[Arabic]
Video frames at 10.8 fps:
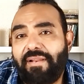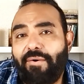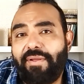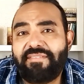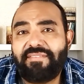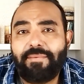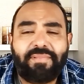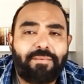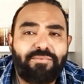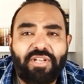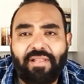لو انا
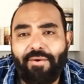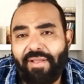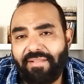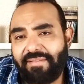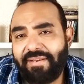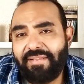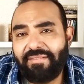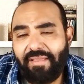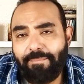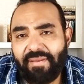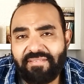سبتك مش هتلاقي واحد تاني
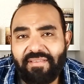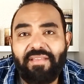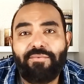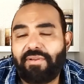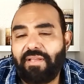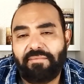تحبك زيه